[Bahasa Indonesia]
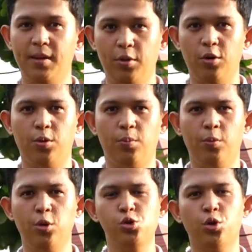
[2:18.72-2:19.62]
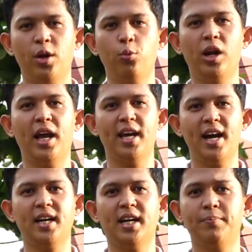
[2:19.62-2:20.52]
Lebong menunjukkan
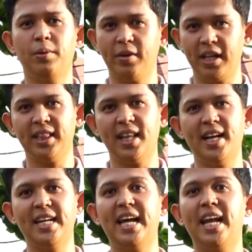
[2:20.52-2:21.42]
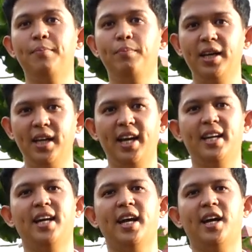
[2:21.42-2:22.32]
wilayah pemerintah dalam
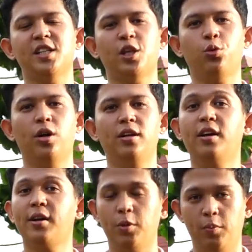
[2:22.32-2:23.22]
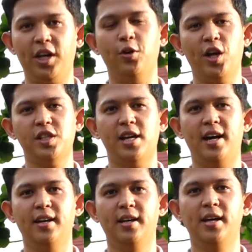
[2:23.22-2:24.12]
bingkai negara kesatuan Republik
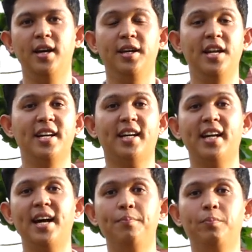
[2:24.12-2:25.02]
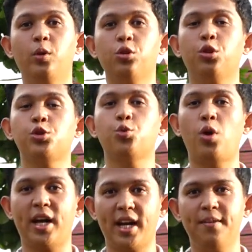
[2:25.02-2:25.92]
Indonesia. Dan yang keenam, moto
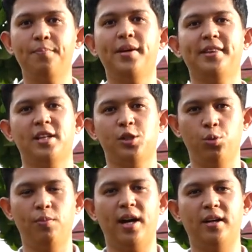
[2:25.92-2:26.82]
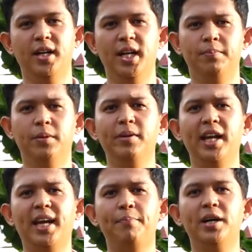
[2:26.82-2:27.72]
Suarang Patang Setumang
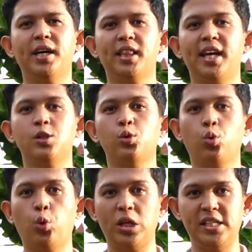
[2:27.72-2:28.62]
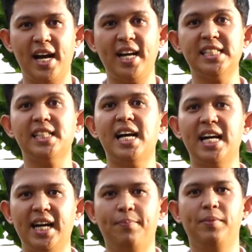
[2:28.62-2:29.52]
memiliki pengertian suku jang
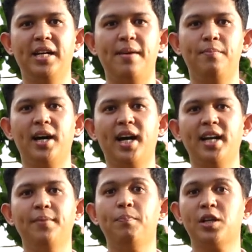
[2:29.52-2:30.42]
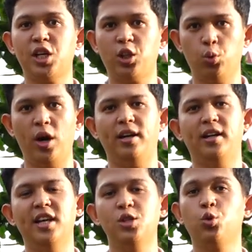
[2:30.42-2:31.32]
sangat mendambakan persatuan
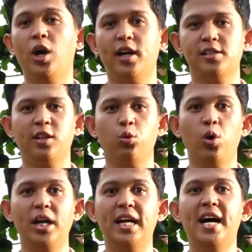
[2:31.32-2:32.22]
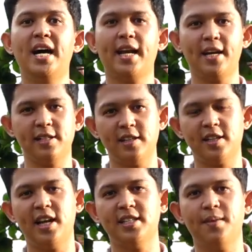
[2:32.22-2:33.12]
dan juga kesatuan rasa
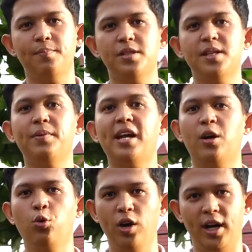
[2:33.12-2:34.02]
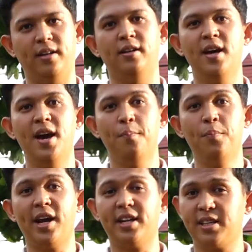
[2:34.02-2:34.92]
senasib sepenanggungan.
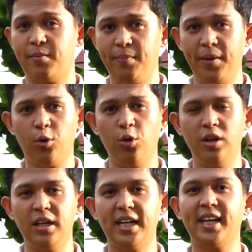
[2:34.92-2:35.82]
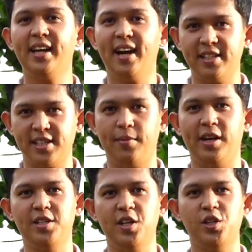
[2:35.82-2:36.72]
Berat sama dipikul, ringan
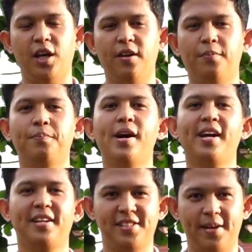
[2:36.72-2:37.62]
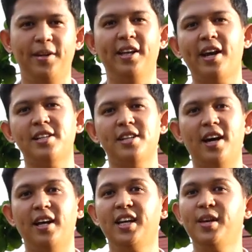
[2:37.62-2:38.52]
sama dijinjing pahit sama
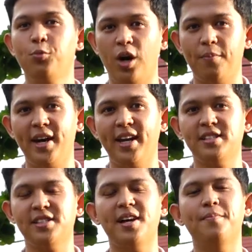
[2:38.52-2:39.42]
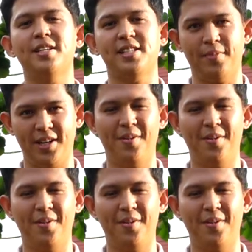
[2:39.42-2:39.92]
dirasa, dibuang manis sama-sama